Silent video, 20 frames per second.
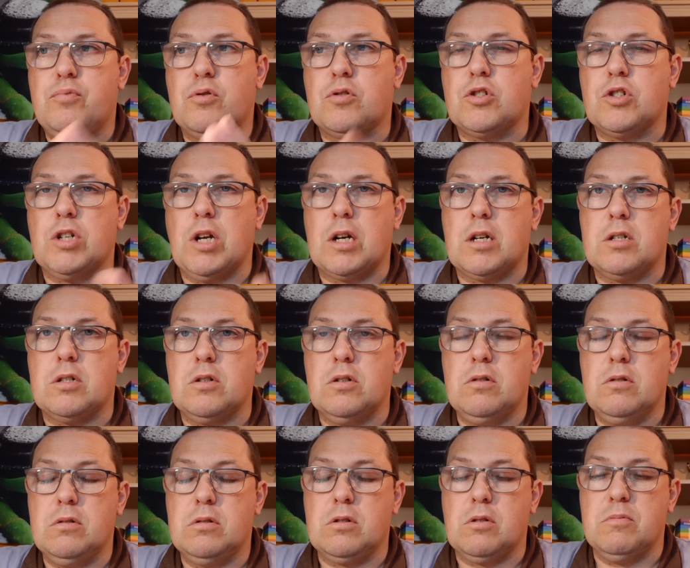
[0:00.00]
chaque
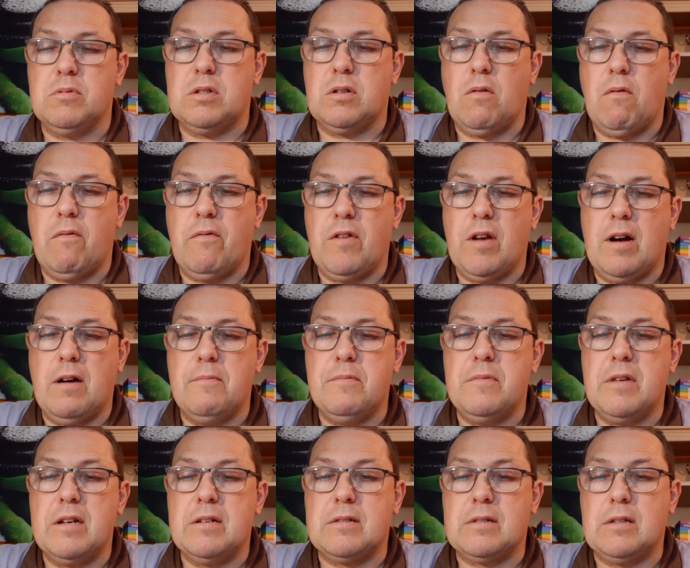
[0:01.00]
chose, comme ça on verra
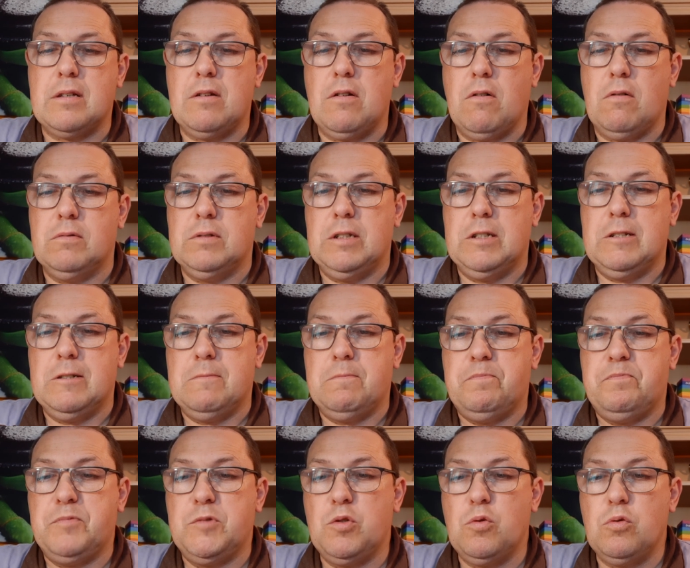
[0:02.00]
bien ce qui en est.
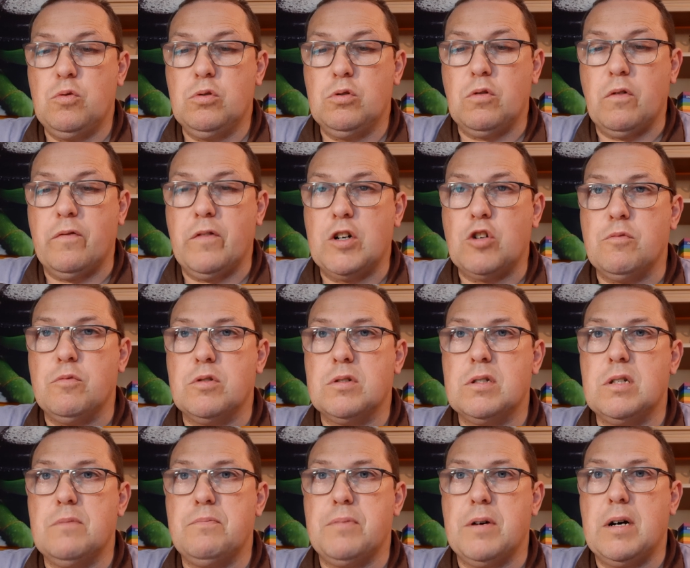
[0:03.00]
Donc on va
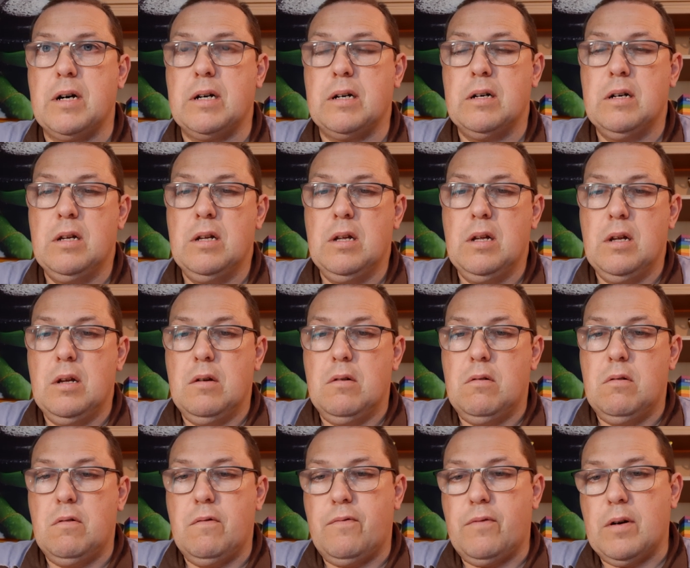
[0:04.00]
commencer par
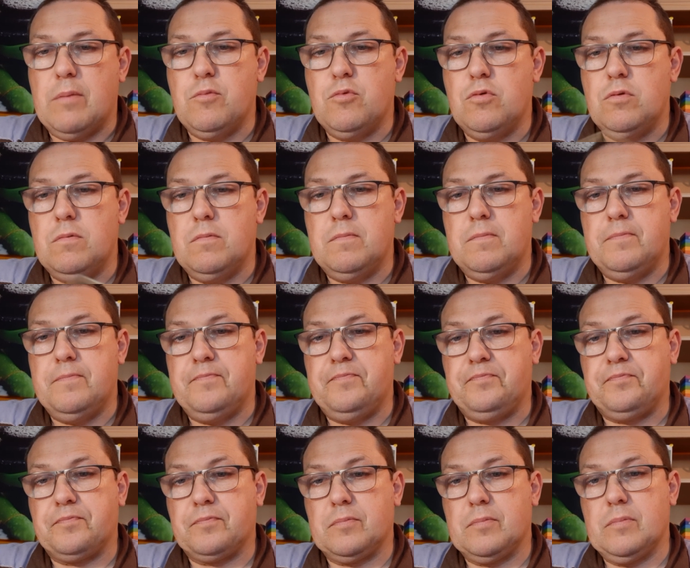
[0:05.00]
le fameux,
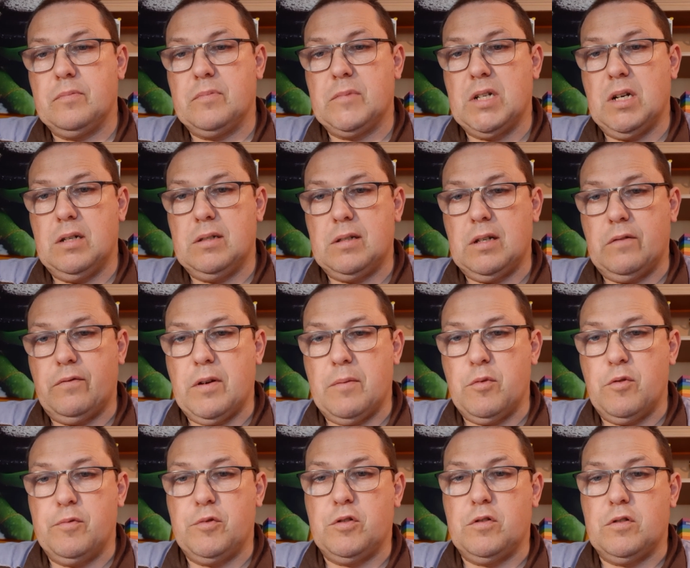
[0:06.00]
cette
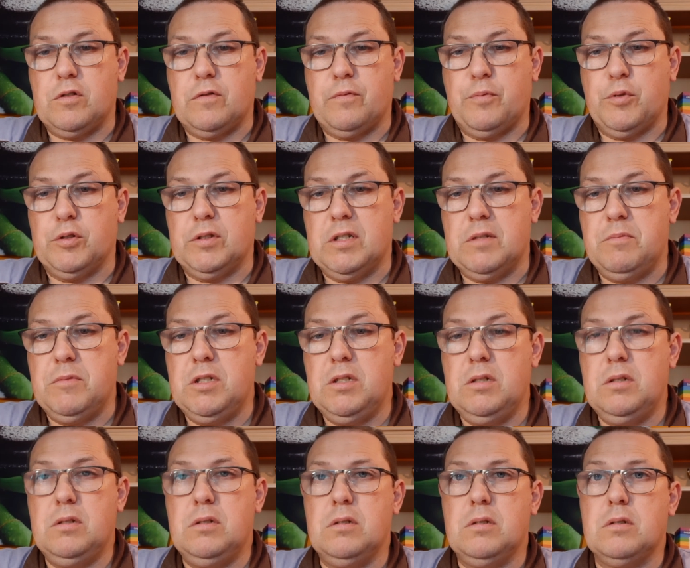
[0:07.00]
fameuse
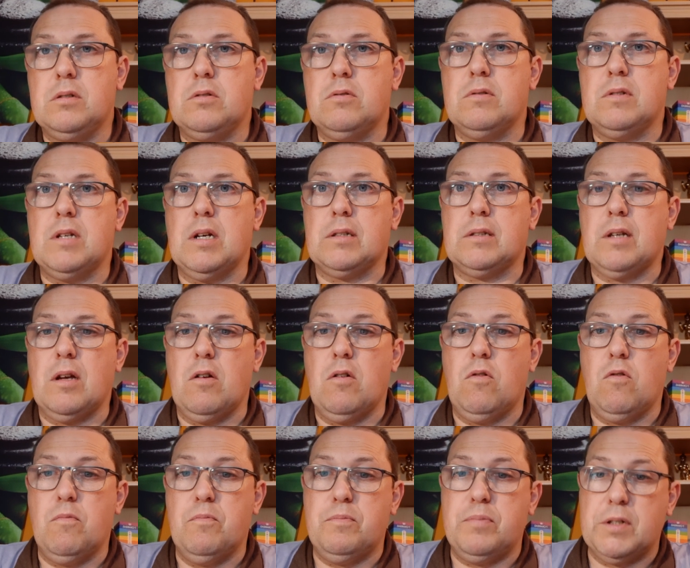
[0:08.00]
pandémie que certains
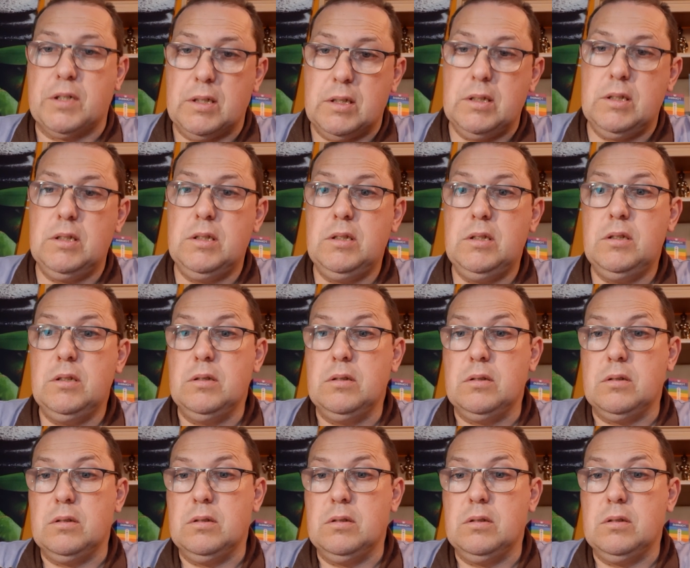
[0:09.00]
ont prédit.